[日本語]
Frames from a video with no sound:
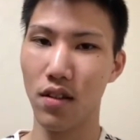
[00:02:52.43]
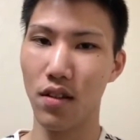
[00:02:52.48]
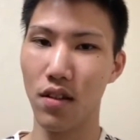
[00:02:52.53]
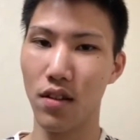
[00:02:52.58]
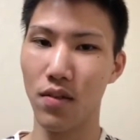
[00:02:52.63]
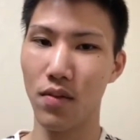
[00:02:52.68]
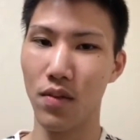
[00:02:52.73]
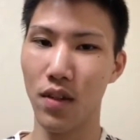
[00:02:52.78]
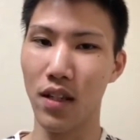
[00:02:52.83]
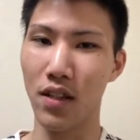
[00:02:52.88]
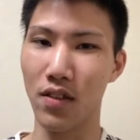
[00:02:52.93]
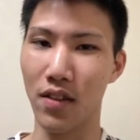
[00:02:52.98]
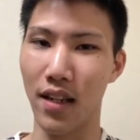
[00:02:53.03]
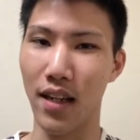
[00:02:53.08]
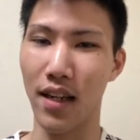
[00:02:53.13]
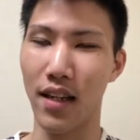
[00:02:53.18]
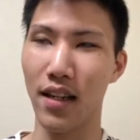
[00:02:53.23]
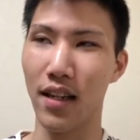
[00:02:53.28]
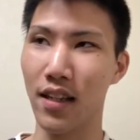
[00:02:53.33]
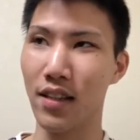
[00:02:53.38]
けどね
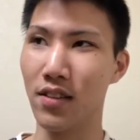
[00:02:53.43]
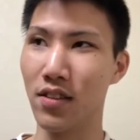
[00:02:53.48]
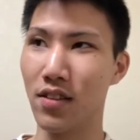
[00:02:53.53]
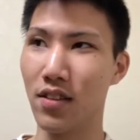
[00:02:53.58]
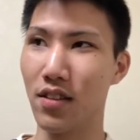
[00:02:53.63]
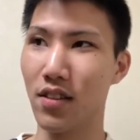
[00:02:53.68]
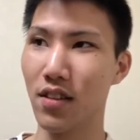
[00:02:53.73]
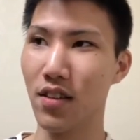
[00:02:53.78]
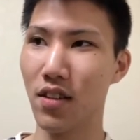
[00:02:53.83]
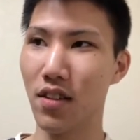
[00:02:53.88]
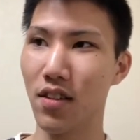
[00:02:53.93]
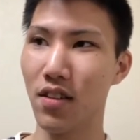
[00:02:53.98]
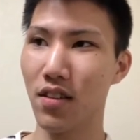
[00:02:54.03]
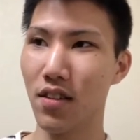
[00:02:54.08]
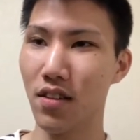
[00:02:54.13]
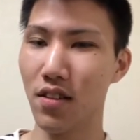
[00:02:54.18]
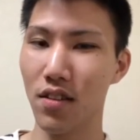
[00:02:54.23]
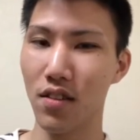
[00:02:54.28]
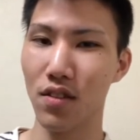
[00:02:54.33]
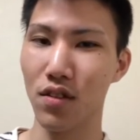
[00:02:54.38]
あの
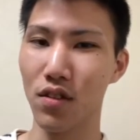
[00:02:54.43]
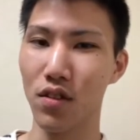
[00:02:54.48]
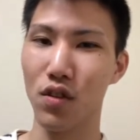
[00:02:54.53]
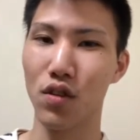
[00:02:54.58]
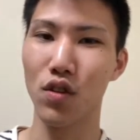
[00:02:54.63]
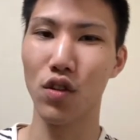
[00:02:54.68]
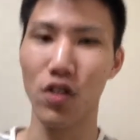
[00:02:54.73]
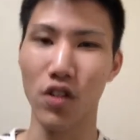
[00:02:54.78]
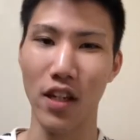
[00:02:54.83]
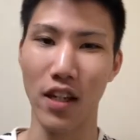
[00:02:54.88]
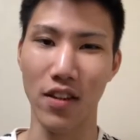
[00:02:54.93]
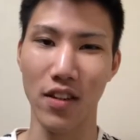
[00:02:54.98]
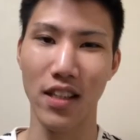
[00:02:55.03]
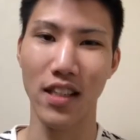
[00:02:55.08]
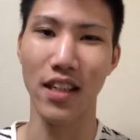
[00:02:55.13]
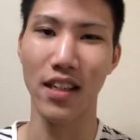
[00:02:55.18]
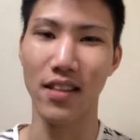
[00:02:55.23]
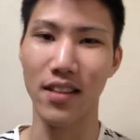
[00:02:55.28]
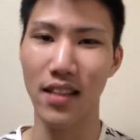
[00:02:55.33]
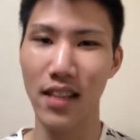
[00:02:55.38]
このコロナの期
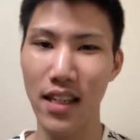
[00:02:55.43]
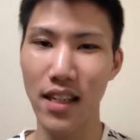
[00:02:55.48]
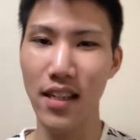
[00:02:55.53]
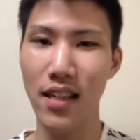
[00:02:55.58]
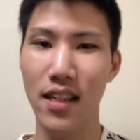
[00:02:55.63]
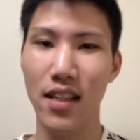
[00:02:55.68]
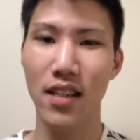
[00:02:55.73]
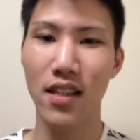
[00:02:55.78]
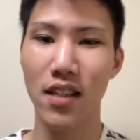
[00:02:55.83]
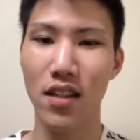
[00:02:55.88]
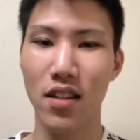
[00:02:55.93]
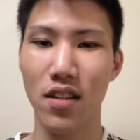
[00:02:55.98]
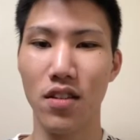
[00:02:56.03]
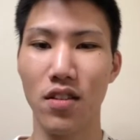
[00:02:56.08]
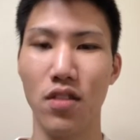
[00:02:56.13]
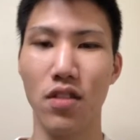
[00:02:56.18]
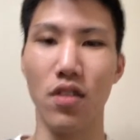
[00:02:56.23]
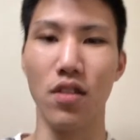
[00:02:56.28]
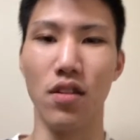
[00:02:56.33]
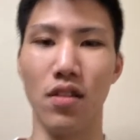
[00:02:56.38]
間でちょっ
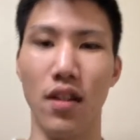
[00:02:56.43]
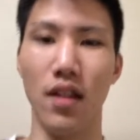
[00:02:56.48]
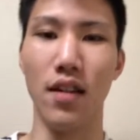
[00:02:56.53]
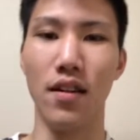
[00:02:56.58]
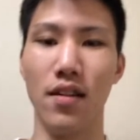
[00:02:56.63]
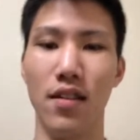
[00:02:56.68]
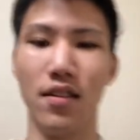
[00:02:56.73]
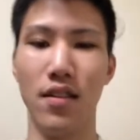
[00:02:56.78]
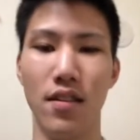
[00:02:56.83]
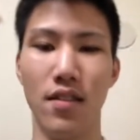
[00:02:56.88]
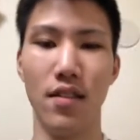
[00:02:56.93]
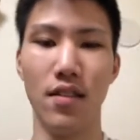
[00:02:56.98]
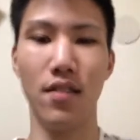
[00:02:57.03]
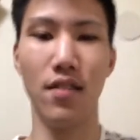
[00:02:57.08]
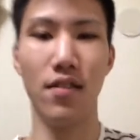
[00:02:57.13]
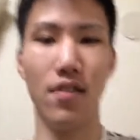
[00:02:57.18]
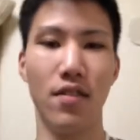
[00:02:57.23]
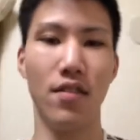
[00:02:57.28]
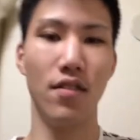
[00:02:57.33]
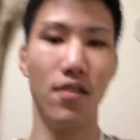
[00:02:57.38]
と
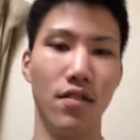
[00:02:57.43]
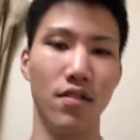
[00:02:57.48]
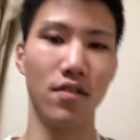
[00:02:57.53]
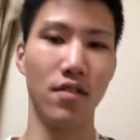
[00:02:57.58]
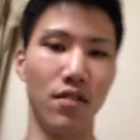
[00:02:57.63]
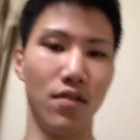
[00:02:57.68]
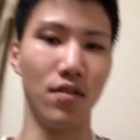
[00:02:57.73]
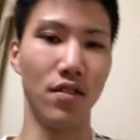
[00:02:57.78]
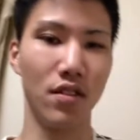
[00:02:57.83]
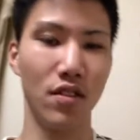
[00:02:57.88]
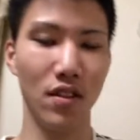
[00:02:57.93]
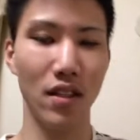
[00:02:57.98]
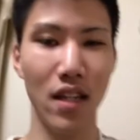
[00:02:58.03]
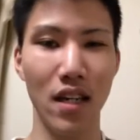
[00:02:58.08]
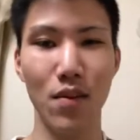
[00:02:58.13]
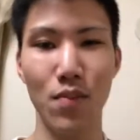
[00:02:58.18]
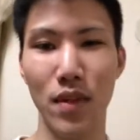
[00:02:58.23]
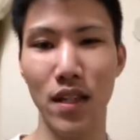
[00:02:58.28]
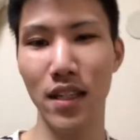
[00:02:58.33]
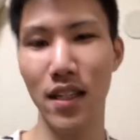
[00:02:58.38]
そのそんなに
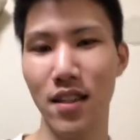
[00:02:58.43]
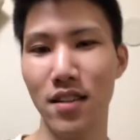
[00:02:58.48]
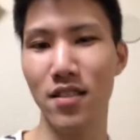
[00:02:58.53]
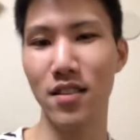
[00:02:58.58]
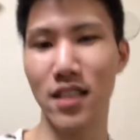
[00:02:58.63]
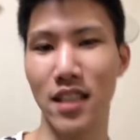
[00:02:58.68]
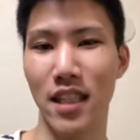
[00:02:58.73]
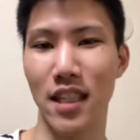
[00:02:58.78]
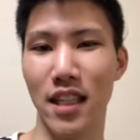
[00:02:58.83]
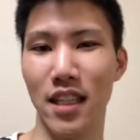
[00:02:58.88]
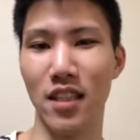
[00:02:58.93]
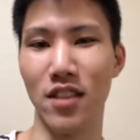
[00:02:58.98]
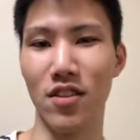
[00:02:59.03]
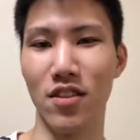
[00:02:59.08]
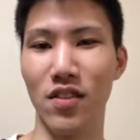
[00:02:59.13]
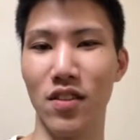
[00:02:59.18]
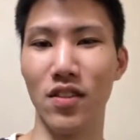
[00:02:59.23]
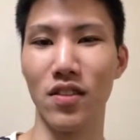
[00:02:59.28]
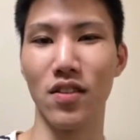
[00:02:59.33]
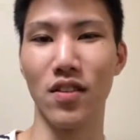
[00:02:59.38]
マニアックじゃない人
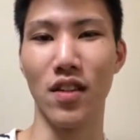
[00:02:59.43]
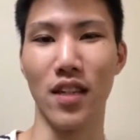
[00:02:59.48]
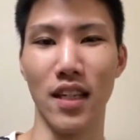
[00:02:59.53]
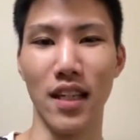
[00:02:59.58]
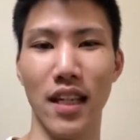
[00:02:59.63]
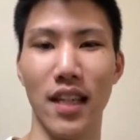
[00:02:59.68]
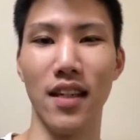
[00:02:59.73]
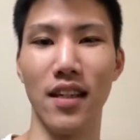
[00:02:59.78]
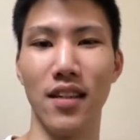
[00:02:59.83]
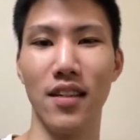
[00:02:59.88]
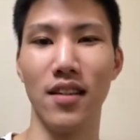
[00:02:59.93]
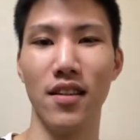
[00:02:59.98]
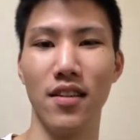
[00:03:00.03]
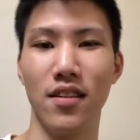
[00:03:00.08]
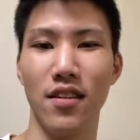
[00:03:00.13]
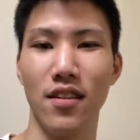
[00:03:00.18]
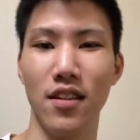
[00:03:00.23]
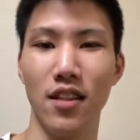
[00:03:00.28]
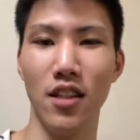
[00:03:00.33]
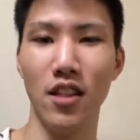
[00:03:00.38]
とかね
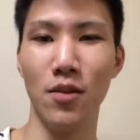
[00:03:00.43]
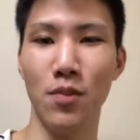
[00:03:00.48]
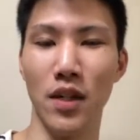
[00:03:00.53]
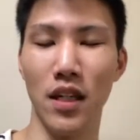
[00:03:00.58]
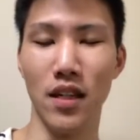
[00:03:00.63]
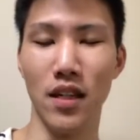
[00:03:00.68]
今